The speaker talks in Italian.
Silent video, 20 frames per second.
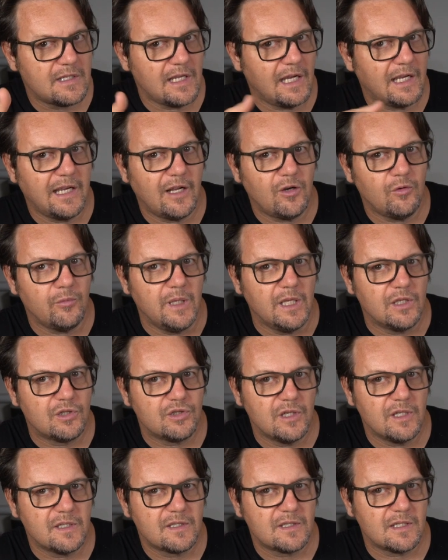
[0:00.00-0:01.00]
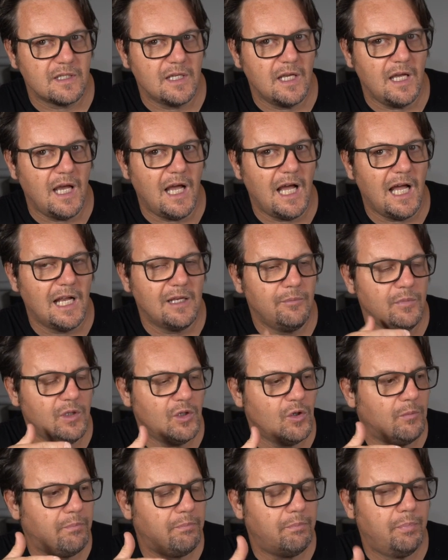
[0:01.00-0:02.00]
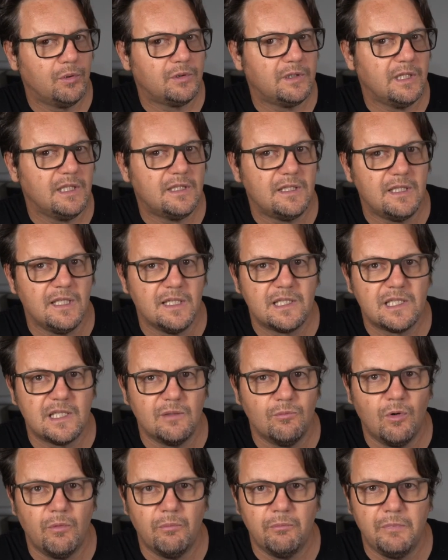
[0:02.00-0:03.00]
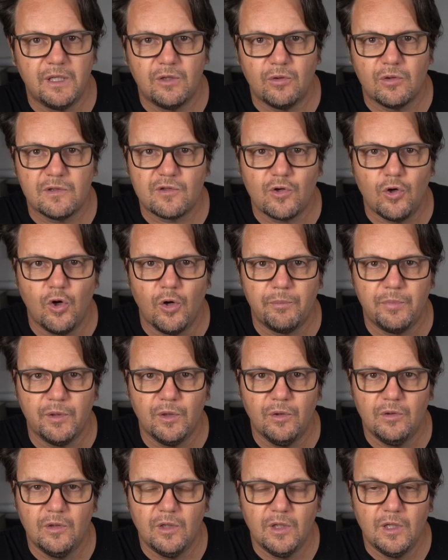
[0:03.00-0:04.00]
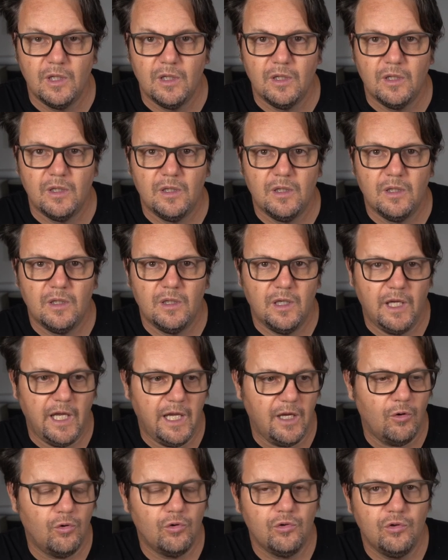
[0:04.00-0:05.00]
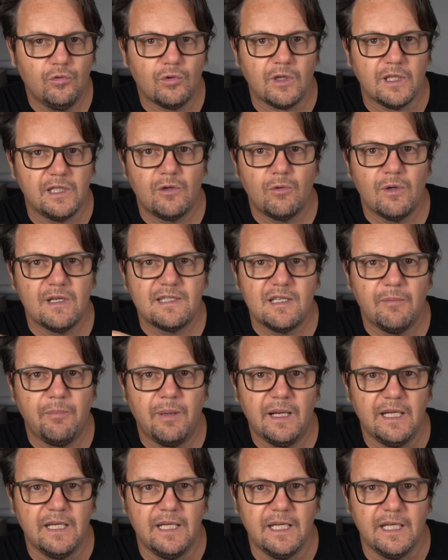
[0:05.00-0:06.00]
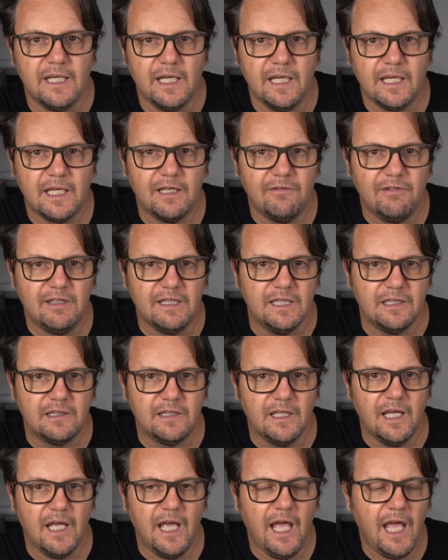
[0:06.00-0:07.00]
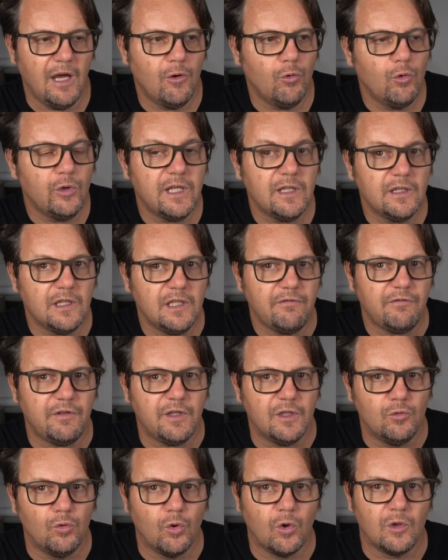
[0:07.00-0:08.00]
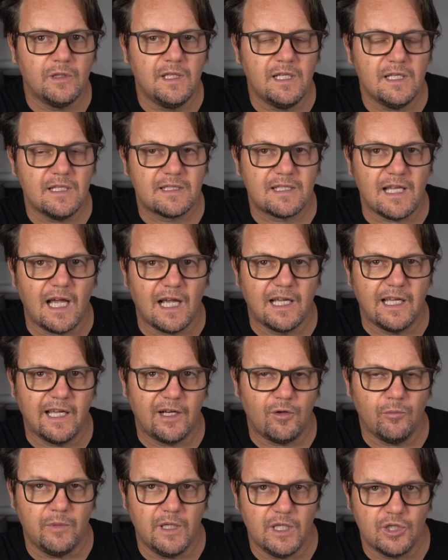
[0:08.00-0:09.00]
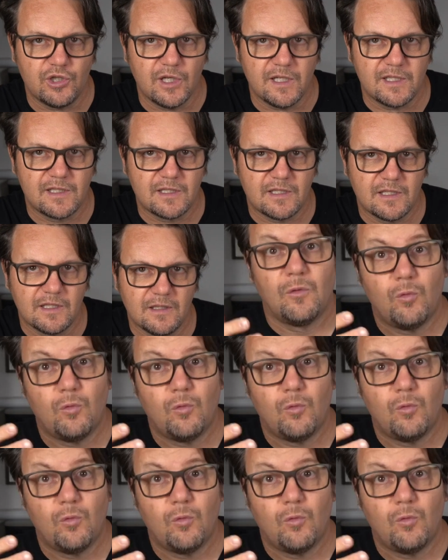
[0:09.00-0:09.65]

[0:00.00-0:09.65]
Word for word: Saccharomyces al mio potentissimo microscopio e ognuna di queste palline che vedete è un individuo di Saccharomyces.